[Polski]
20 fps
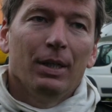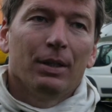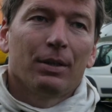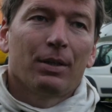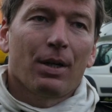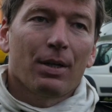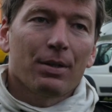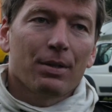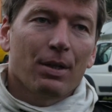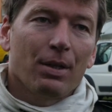
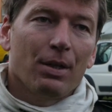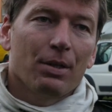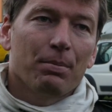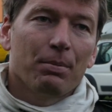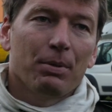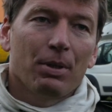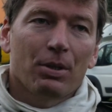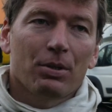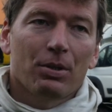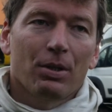teraz
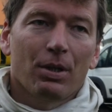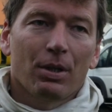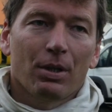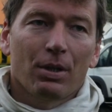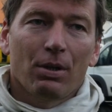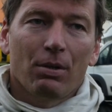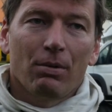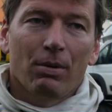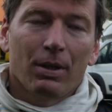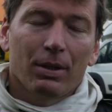jechaliśmy na czterech
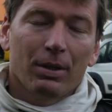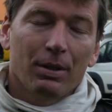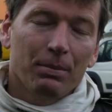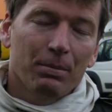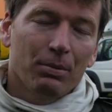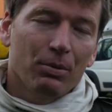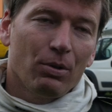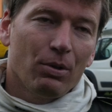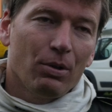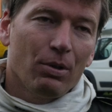kołach i
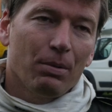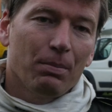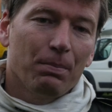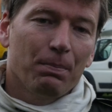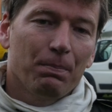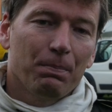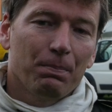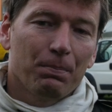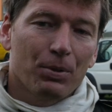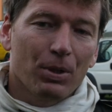było
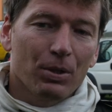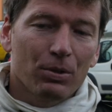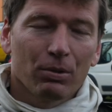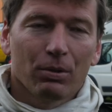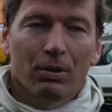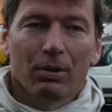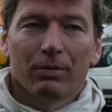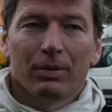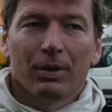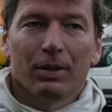
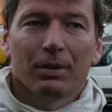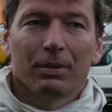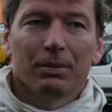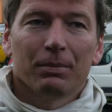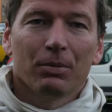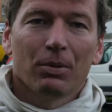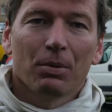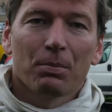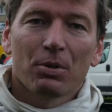przecudownie, było